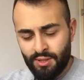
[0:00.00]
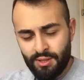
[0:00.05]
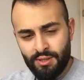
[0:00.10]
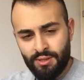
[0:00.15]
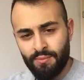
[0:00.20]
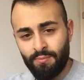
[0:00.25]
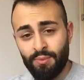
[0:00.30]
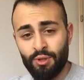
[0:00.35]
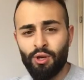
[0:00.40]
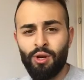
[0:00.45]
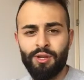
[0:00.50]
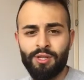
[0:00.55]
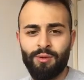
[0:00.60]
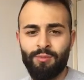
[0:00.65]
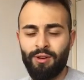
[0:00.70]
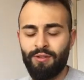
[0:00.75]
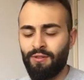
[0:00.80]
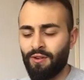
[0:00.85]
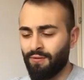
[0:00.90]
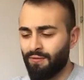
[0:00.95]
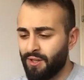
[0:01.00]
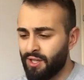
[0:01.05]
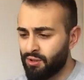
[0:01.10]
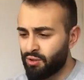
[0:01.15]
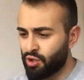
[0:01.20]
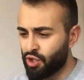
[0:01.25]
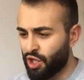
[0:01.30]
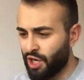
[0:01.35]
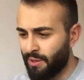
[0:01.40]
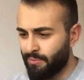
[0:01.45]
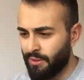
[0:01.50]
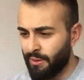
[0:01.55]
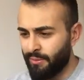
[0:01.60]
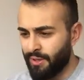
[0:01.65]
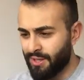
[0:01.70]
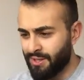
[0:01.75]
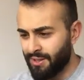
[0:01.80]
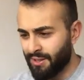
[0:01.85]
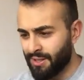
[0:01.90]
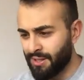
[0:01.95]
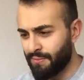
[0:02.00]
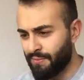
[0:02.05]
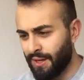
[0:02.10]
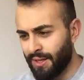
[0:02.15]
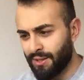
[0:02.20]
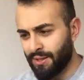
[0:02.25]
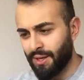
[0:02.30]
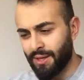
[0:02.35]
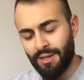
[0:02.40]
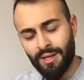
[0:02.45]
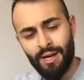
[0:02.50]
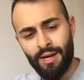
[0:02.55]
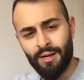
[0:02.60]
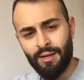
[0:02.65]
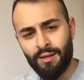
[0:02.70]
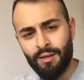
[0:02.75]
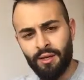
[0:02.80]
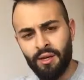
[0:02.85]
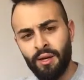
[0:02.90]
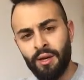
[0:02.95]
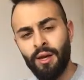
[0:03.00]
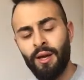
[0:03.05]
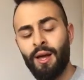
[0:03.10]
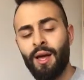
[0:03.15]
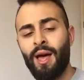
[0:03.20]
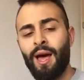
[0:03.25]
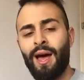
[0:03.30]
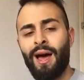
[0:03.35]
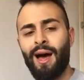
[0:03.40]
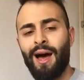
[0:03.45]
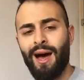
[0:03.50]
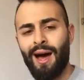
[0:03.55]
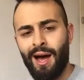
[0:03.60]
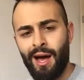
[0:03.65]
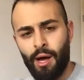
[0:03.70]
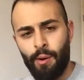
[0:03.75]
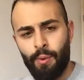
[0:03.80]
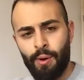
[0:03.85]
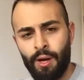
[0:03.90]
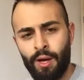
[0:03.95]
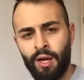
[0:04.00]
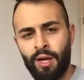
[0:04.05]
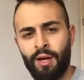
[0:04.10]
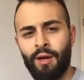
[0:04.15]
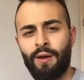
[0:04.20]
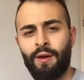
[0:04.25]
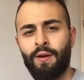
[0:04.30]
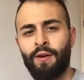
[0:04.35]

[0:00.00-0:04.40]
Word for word: jetzt, besonders am Anfang, wieso schreibt er mir jetzt nach zwei, drei Tagen, aber